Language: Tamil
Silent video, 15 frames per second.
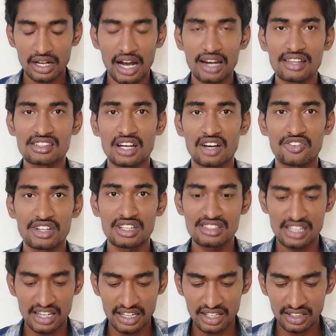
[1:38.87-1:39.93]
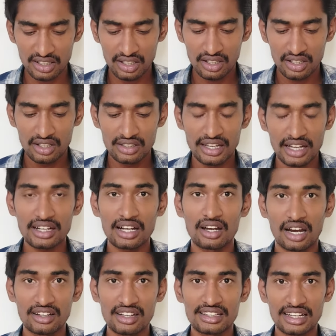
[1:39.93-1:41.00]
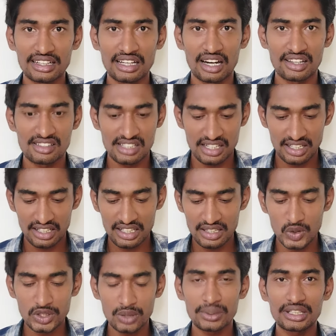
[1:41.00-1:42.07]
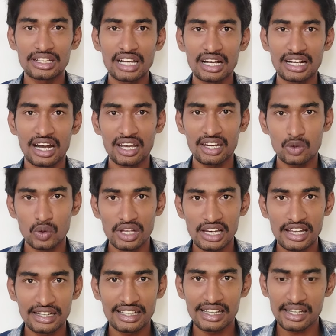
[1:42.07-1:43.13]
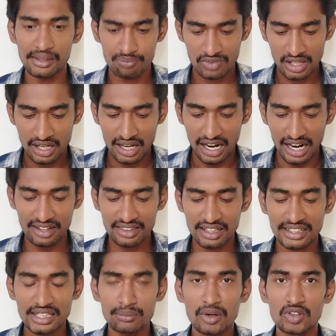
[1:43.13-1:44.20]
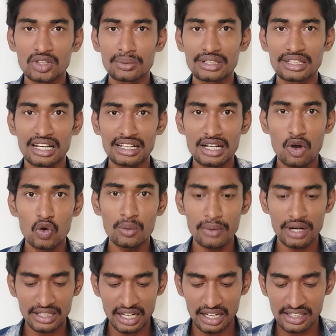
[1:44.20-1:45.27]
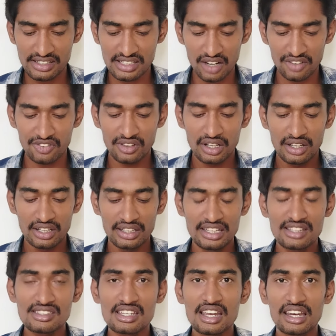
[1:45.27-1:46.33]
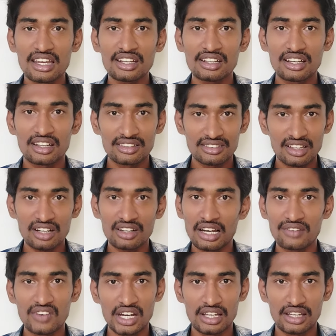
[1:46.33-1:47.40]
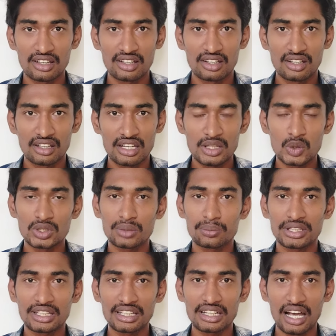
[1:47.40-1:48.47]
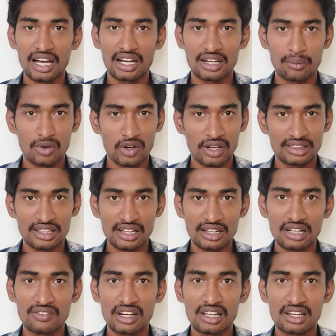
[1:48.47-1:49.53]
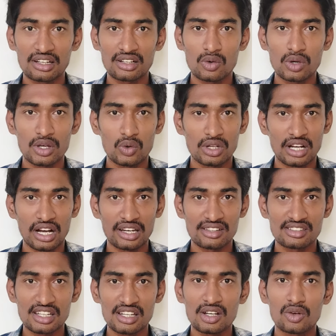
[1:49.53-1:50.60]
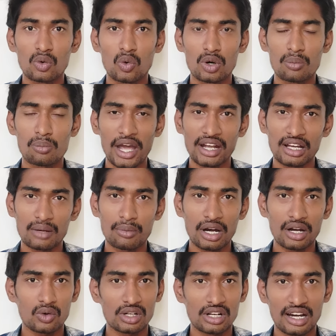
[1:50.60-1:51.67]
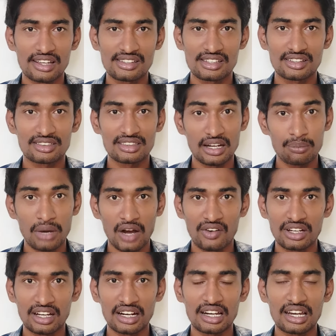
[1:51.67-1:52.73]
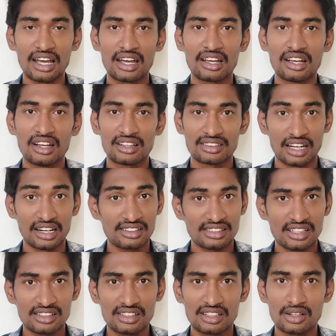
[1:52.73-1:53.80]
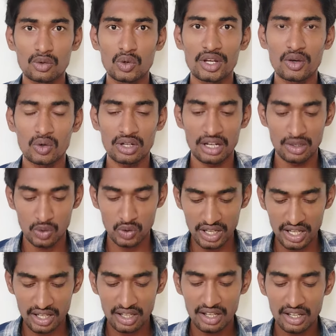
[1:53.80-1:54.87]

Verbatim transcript: காலேஜ் ஆஃப் இன்ஜினியரிங் டெக் அண்ட் டெக்னாலஜி இது வந்து பார்த்தீங்கன்னா காரைக்குடியில் இருக்குது அடுத்த கட்டமாக வந்து பார்த்தீங்கன்னா கவர்மெண்ட் காலேஜ் ஆஃப் இன்ஜினியரிங் திருநெல்வேலி இது வந்து பார்த்தீங்கன்னா நம்மளுடைய திருநெல்வேலியில் இருக்கக்கூடிய ஒரு காலேஜ் ஒரு பயங்கரமான ஒரு காலேஜ் தென் மாவட்டங்களில் தலை சிறந்து இருக்கக்கூடிய ஒரு கல்லூரி